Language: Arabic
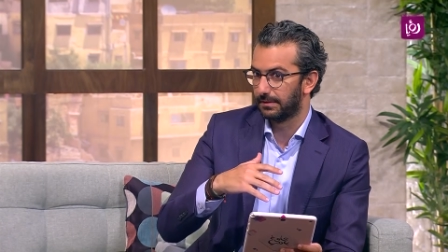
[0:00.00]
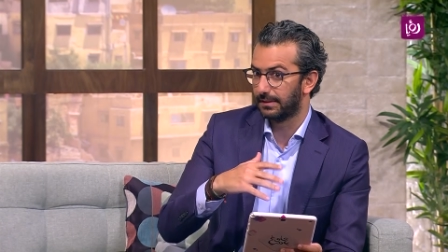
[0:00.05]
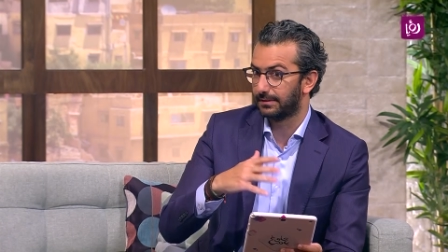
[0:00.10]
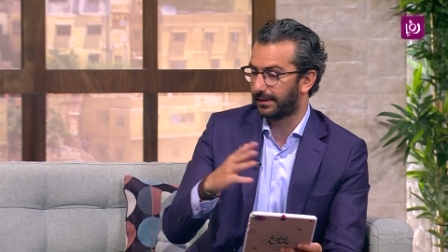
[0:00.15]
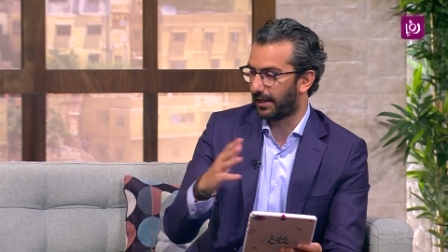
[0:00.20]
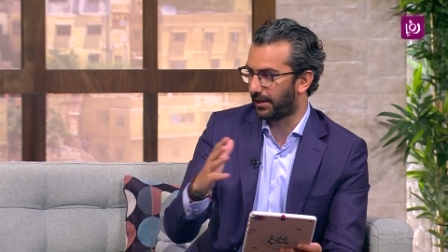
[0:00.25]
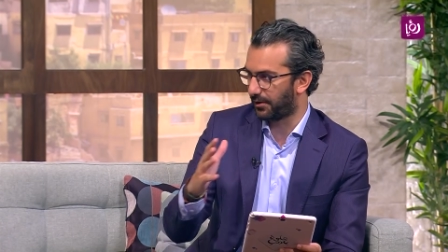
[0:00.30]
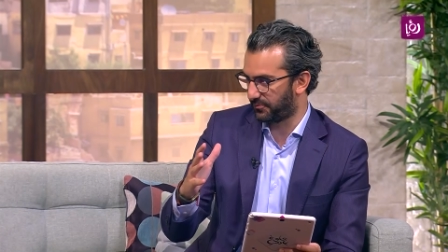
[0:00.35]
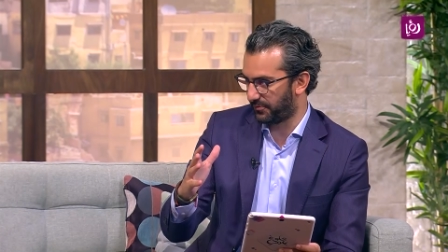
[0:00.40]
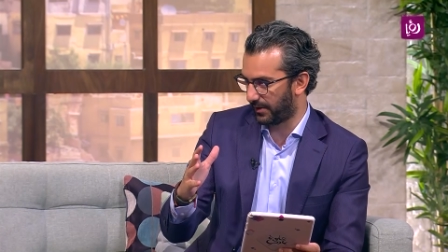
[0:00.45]

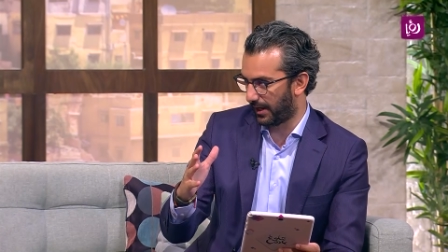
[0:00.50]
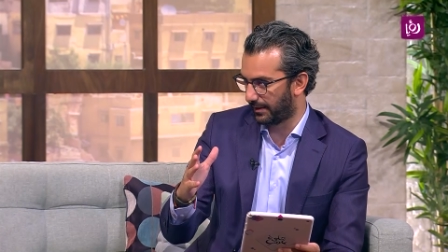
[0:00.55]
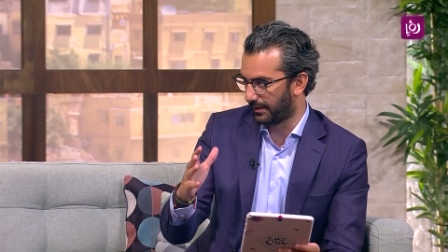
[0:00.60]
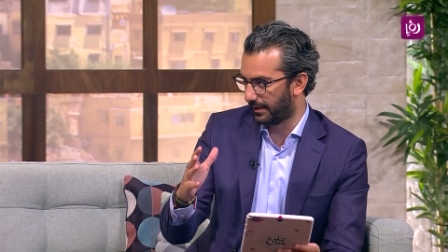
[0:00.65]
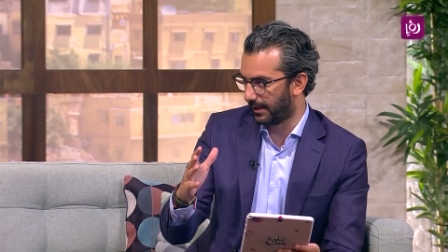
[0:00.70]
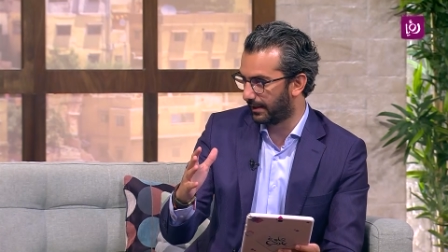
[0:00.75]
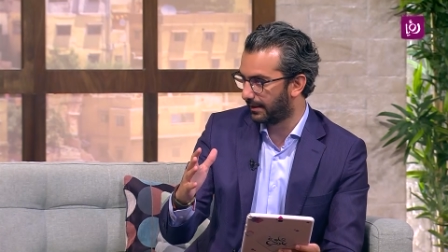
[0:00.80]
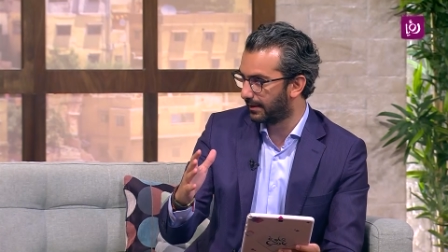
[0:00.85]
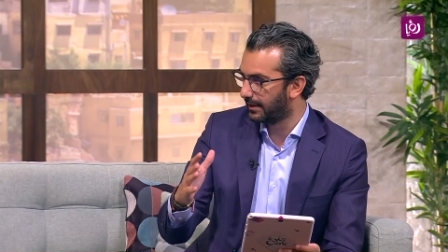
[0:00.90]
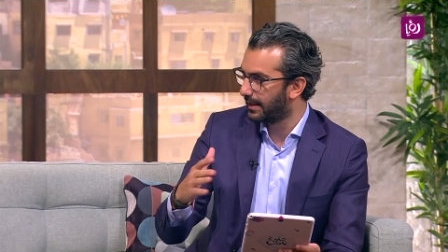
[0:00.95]
تعرفي
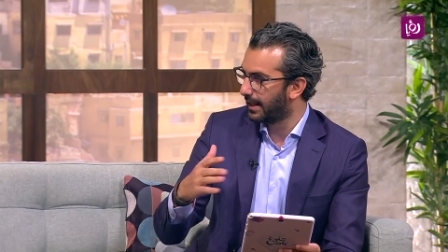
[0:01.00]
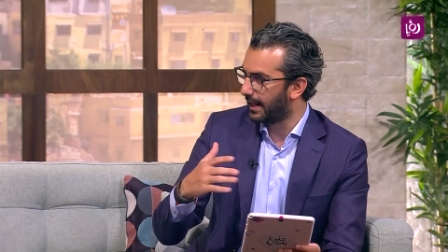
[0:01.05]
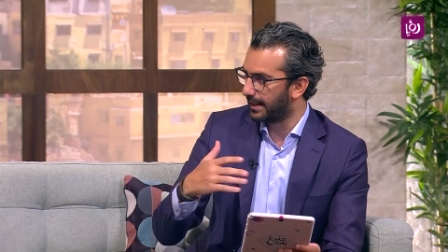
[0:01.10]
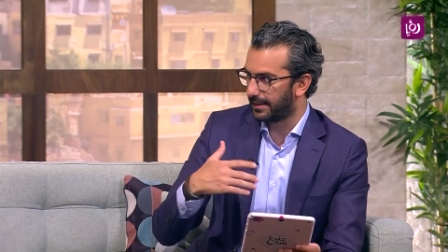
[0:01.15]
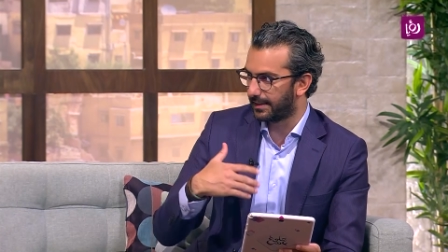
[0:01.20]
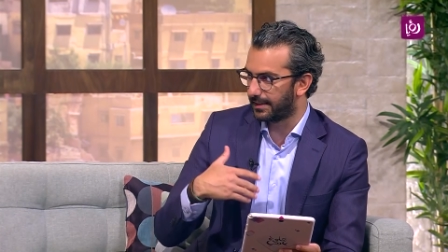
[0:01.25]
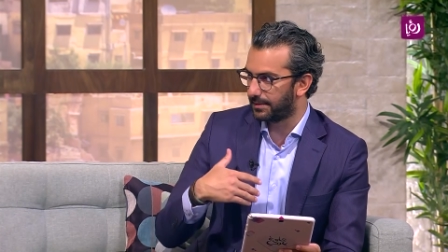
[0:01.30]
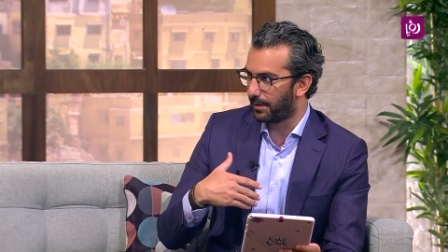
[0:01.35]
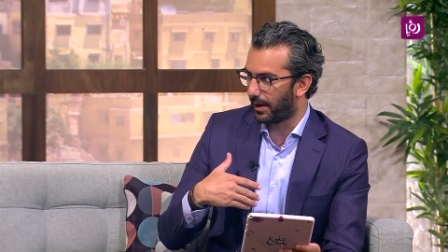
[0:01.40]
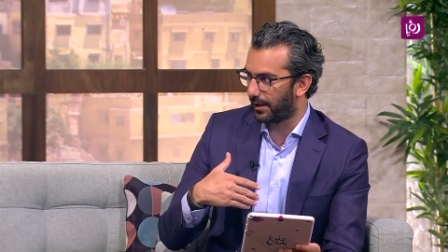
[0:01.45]
عنها أنا
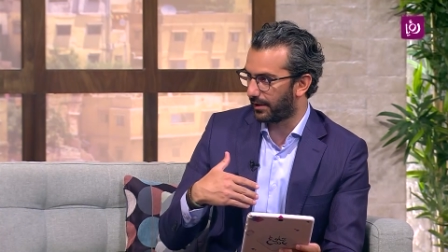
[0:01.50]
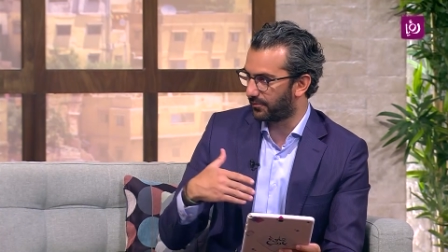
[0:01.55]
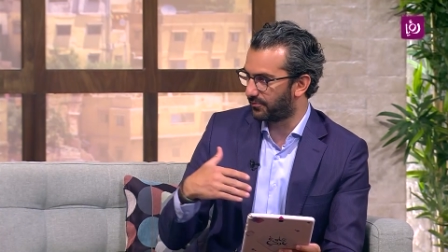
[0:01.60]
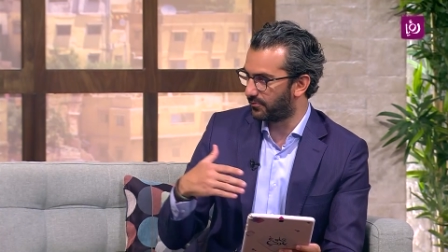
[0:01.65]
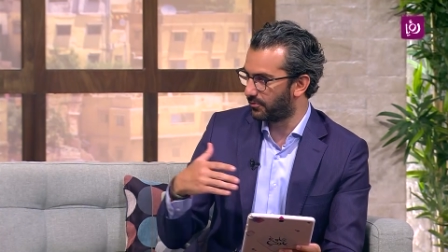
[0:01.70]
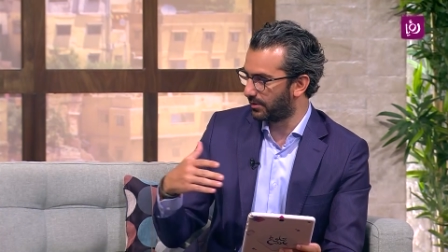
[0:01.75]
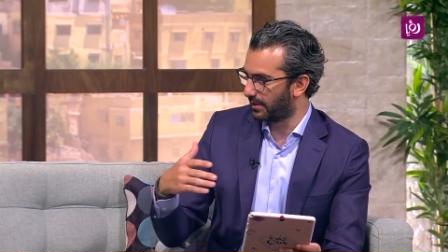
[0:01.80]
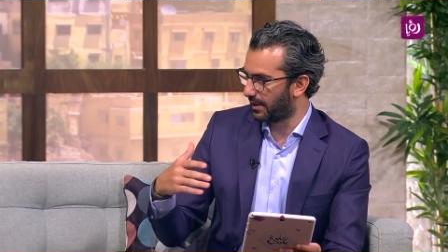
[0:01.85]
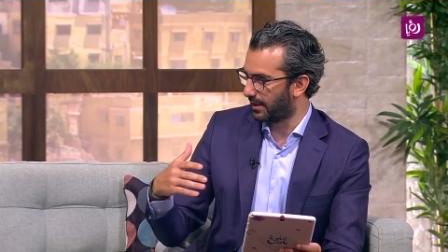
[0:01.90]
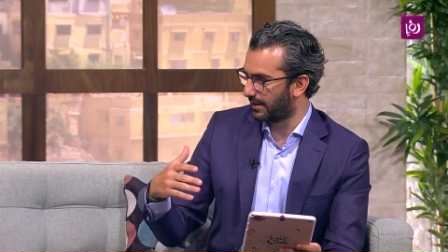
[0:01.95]
اللي
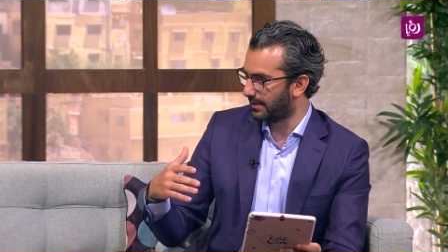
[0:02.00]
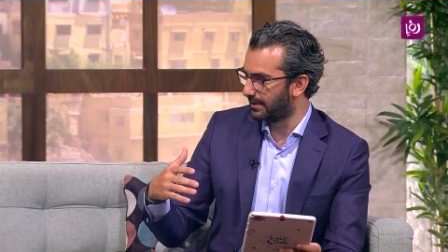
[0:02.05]
بعرفه أنها